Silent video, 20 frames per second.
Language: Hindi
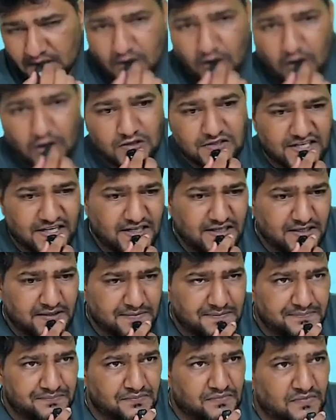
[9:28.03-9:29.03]
ऑल सेट
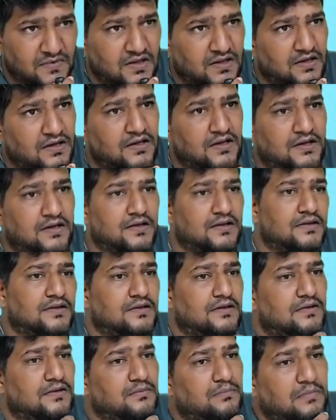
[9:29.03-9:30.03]

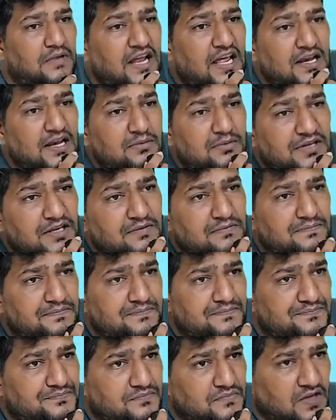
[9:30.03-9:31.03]
बना रहे बेटा
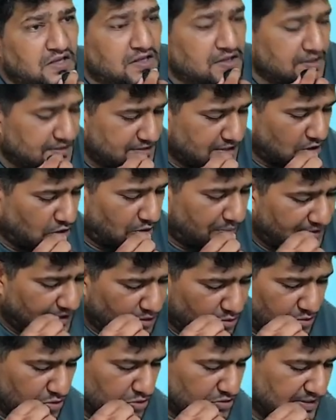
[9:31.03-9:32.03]
चलो अब
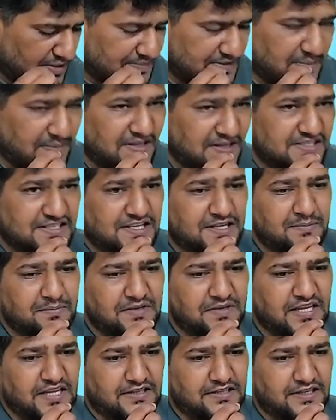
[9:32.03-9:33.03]
देखो तो सबसे पहले स्क्रीन पे
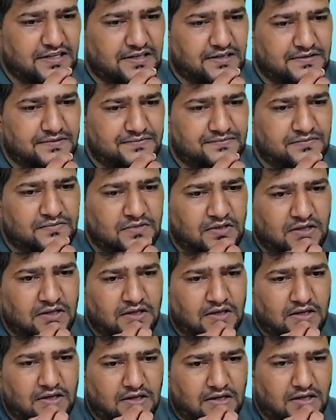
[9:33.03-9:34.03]
ध्यान देना
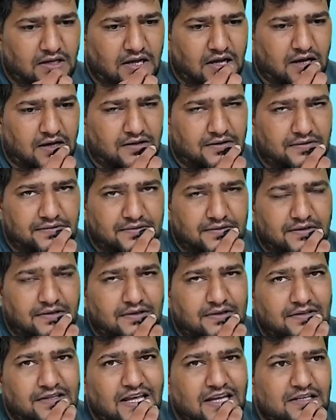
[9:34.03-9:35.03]
हाँ
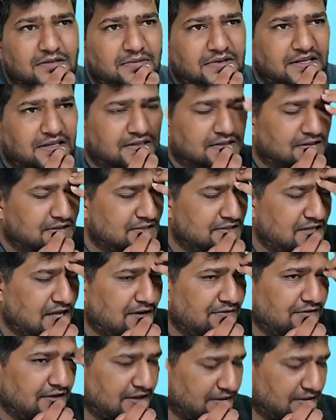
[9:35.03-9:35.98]
ध्यान दे बेटा जानवी